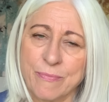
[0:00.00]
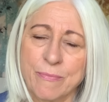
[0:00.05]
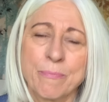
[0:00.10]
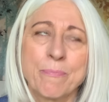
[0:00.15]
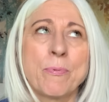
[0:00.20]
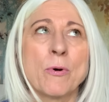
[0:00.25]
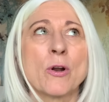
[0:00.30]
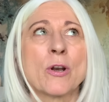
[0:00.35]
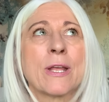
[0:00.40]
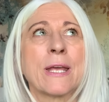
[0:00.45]

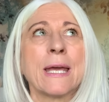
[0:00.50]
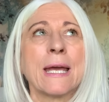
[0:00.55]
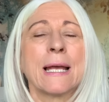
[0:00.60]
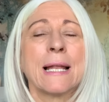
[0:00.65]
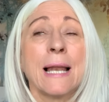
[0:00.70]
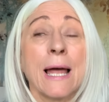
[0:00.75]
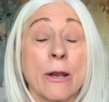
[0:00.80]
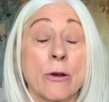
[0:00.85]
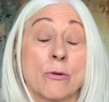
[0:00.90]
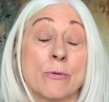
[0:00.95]
Porque
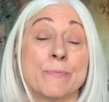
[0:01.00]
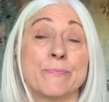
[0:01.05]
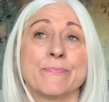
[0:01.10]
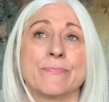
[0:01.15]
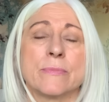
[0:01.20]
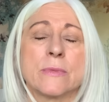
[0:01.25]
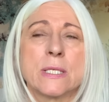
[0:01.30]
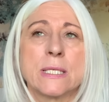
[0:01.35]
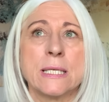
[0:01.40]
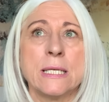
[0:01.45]
claro,
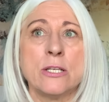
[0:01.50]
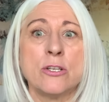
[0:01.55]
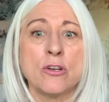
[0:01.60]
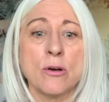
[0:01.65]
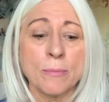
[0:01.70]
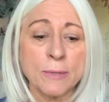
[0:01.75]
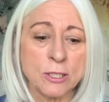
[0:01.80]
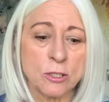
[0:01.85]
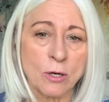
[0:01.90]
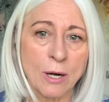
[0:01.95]
si yo
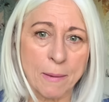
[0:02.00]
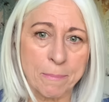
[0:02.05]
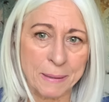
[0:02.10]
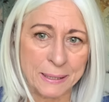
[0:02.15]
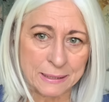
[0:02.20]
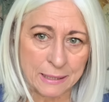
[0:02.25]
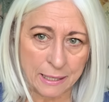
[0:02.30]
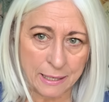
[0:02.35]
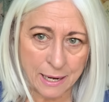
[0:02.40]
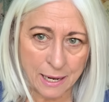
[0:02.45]
meto la
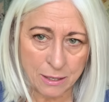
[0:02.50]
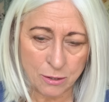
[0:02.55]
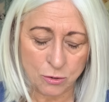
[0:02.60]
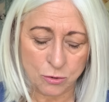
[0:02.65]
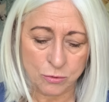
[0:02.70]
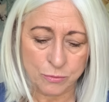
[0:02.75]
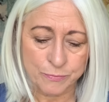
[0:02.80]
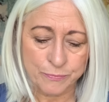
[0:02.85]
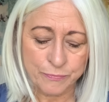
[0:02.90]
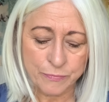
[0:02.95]
pata en
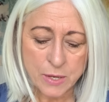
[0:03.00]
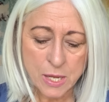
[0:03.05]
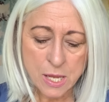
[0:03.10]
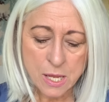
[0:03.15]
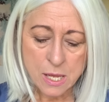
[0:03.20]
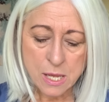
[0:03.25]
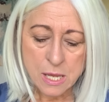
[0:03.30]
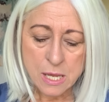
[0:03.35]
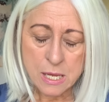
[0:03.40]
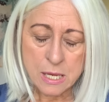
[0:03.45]
algo
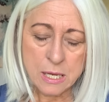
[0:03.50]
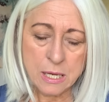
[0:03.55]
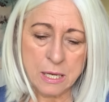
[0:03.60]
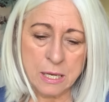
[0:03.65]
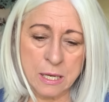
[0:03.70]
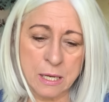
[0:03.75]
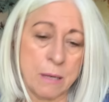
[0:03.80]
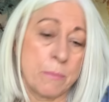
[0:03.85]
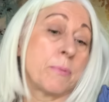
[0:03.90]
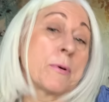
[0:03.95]

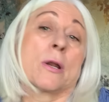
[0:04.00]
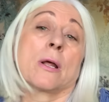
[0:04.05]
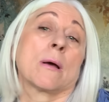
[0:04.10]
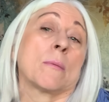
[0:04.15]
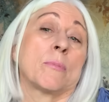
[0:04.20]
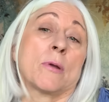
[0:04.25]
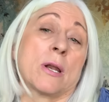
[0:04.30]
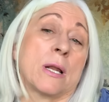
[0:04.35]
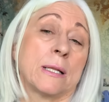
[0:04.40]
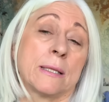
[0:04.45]
eh, por
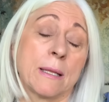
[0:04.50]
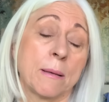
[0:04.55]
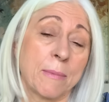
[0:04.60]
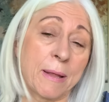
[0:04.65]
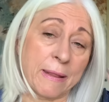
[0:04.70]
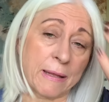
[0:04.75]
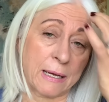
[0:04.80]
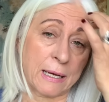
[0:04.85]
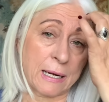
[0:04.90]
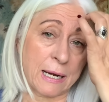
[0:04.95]
ejemplo, en el tema
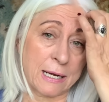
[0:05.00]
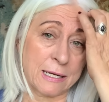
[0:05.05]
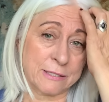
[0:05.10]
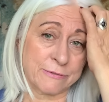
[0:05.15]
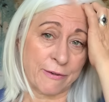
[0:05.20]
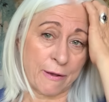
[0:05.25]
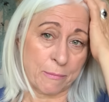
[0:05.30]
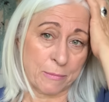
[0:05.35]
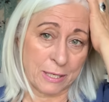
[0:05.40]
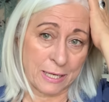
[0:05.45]
de canales
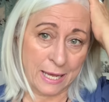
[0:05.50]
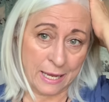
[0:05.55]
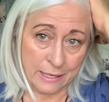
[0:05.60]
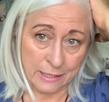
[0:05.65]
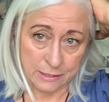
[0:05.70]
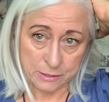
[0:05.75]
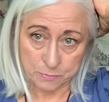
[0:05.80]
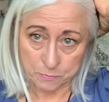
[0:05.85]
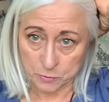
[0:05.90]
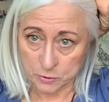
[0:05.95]

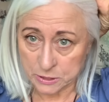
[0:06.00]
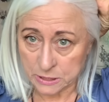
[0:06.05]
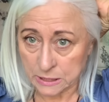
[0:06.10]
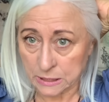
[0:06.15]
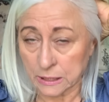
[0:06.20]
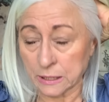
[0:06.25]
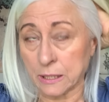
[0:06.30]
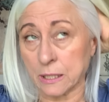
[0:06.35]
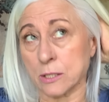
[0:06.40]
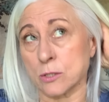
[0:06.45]
familiares, pues
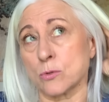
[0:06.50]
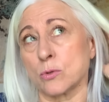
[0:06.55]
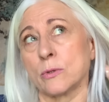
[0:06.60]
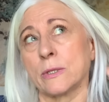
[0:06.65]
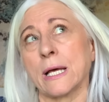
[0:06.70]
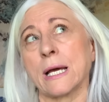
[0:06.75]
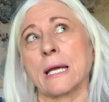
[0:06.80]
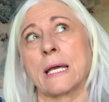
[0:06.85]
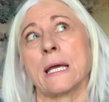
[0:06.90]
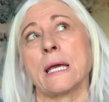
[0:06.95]
si
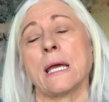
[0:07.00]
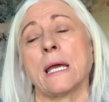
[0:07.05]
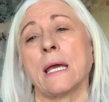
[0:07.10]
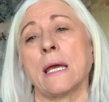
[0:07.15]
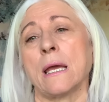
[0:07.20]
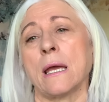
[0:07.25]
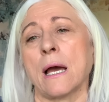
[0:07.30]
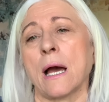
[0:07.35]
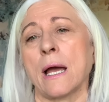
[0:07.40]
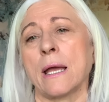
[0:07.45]
resulta
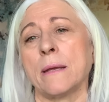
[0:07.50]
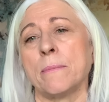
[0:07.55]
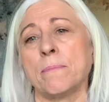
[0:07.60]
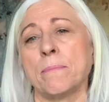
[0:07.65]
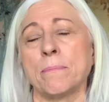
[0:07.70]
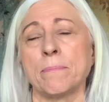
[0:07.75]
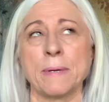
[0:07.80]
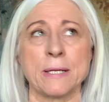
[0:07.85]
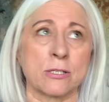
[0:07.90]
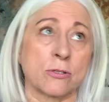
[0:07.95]
que
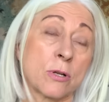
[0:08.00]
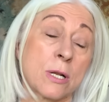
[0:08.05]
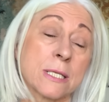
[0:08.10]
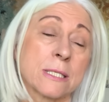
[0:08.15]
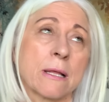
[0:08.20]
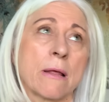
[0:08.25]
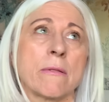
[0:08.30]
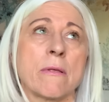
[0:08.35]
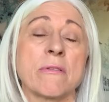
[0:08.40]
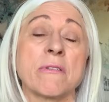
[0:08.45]
hay personas
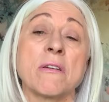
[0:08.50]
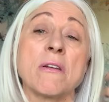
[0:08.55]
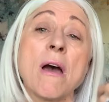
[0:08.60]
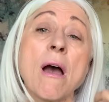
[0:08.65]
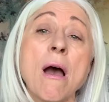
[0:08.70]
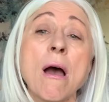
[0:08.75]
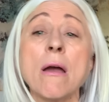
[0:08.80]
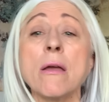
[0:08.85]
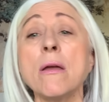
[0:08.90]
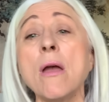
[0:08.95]
que dicen,
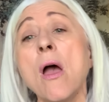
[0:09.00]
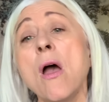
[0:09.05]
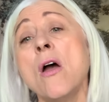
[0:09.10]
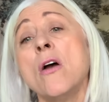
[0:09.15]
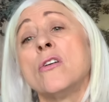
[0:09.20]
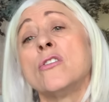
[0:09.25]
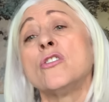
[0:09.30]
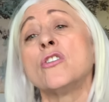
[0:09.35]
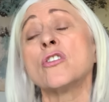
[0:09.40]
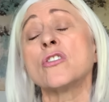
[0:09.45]
ay,
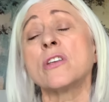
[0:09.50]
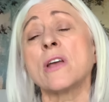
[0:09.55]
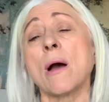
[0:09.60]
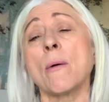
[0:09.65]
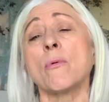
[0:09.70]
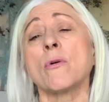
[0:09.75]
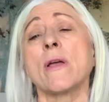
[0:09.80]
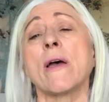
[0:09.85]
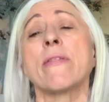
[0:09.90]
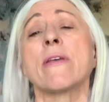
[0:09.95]
yo ya
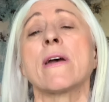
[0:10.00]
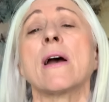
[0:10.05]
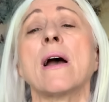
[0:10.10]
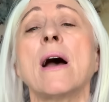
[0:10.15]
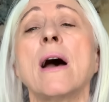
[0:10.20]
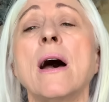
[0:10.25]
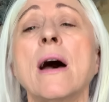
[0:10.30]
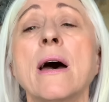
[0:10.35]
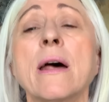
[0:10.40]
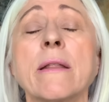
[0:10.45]
voy a
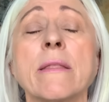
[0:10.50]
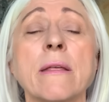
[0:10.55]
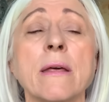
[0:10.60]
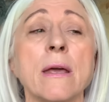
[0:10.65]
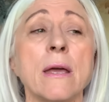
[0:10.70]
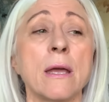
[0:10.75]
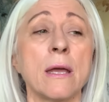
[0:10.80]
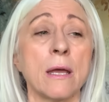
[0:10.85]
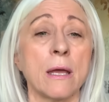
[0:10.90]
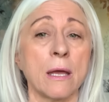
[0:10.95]
dejar
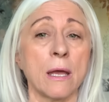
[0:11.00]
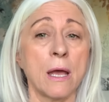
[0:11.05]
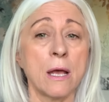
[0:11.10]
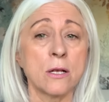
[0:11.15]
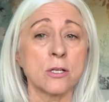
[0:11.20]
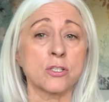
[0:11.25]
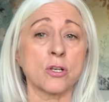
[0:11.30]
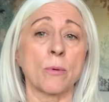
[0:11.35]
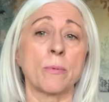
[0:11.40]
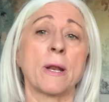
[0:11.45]
de
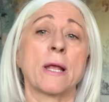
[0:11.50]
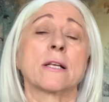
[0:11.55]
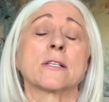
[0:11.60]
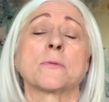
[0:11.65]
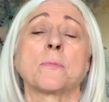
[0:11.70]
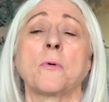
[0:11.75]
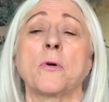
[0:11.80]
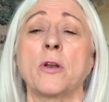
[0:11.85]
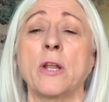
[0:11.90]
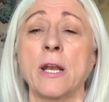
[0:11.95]

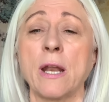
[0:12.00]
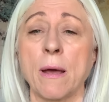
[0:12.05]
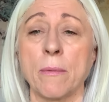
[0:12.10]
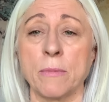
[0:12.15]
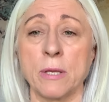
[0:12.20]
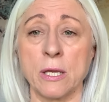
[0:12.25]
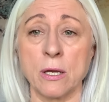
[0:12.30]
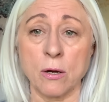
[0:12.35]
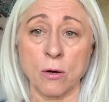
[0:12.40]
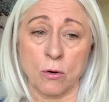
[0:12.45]
sobreexponer a
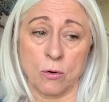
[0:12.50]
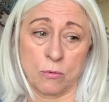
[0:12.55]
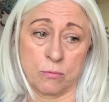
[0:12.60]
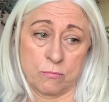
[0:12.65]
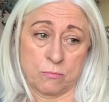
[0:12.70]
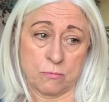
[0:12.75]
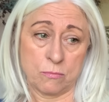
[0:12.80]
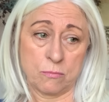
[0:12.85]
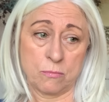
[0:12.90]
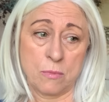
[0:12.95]
mi hijo,
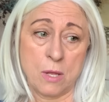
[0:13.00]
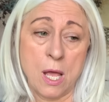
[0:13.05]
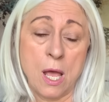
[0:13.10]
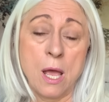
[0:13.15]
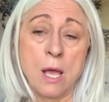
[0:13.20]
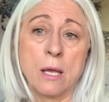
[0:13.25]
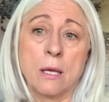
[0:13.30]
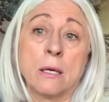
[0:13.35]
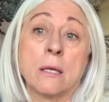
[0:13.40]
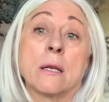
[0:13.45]

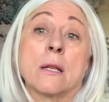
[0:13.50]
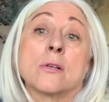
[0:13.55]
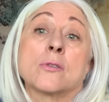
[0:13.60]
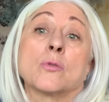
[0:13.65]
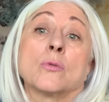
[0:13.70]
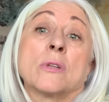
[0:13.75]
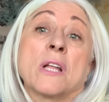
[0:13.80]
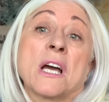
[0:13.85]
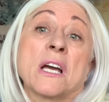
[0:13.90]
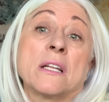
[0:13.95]
y
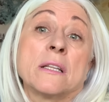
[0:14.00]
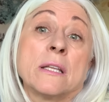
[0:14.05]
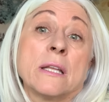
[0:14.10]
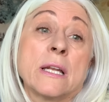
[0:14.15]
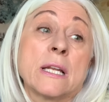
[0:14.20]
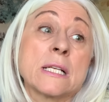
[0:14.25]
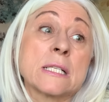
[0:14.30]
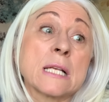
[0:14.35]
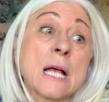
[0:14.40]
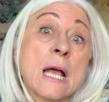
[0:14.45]
resulta que
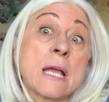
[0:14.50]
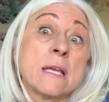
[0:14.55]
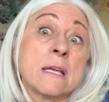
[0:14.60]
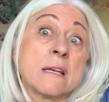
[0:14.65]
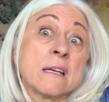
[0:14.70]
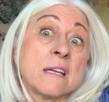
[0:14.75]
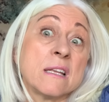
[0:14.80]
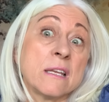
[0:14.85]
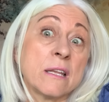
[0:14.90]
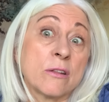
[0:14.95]
tienes ahí
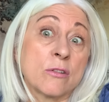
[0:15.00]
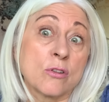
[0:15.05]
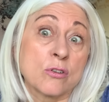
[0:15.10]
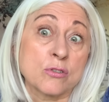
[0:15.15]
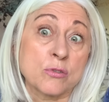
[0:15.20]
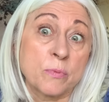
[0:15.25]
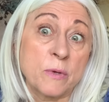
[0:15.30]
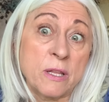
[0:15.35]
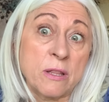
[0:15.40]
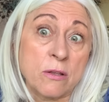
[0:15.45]

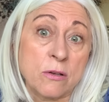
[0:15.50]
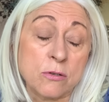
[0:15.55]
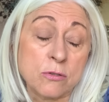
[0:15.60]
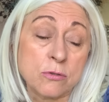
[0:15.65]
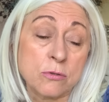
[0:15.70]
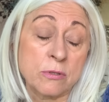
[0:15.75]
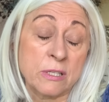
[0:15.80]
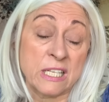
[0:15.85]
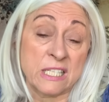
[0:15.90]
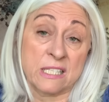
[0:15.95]
500
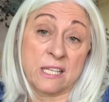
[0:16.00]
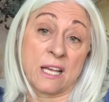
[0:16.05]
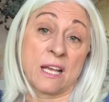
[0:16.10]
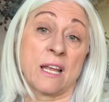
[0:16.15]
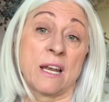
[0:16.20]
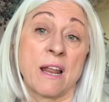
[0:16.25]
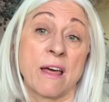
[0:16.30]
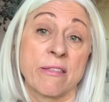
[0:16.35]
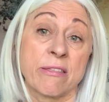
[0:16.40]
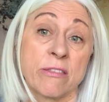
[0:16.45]
vídeos desde que
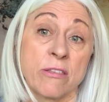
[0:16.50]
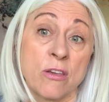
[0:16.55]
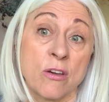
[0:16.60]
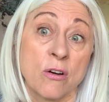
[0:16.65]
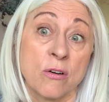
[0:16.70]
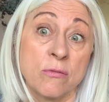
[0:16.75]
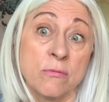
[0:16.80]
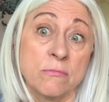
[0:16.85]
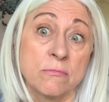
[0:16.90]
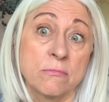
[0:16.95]

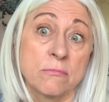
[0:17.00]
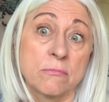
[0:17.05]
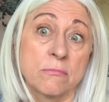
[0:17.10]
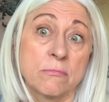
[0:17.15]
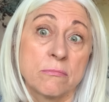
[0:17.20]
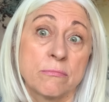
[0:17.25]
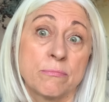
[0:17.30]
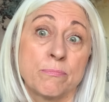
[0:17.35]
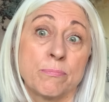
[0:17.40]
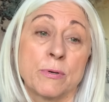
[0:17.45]
nació,
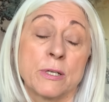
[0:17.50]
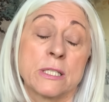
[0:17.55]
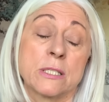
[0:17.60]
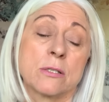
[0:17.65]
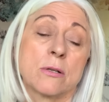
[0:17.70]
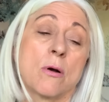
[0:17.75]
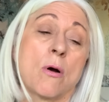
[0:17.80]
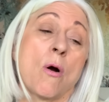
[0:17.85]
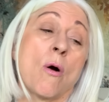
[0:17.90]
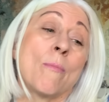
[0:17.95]

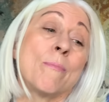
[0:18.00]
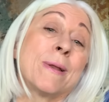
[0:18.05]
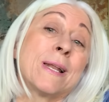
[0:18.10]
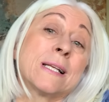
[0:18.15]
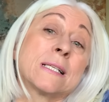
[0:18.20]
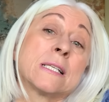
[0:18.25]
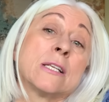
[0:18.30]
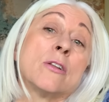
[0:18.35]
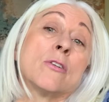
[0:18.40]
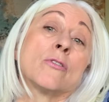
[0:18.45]
pues hombre,
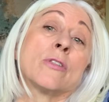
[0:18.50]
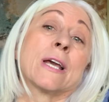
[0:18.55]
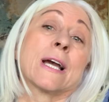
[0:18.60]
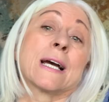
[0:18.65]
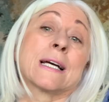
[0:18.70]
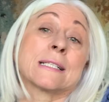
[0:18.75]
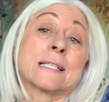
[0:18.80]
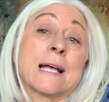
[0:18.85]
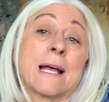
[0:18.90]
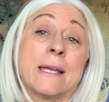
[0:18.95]
si lo
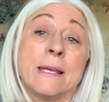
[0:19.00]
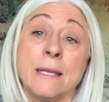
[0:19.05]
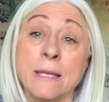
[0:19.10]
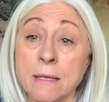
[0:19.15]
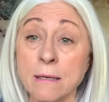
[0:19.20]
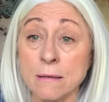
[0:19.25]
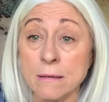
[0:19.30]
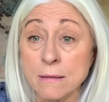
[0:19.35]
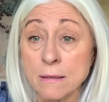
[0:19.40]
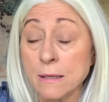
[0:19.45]
dejas
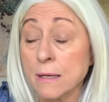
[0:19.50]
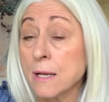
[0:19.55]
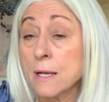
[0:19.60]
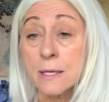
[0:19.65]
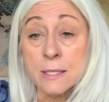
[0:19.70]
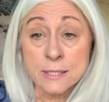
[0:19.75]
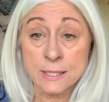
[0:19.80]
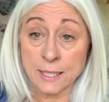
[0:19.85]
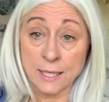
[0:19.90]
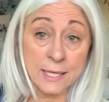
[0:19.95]
ahí,
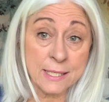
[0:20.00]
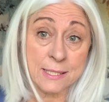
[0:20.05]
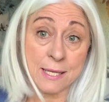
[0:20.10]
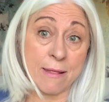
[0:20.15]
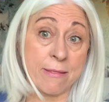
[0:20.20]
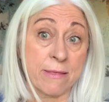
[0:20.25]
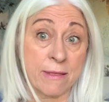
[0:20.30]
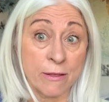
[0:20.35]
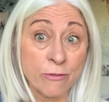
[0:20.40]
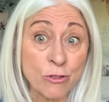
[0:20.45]
sigues
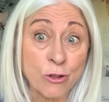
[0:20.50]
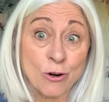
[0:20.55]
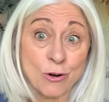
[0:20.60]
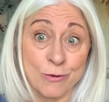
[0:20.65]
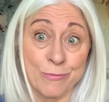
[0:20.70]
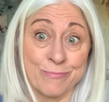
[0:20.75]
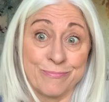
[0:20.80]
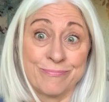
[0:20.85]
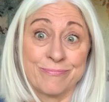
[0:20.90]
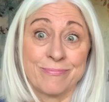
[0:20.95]

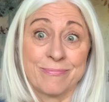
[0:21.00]
haciéndolo.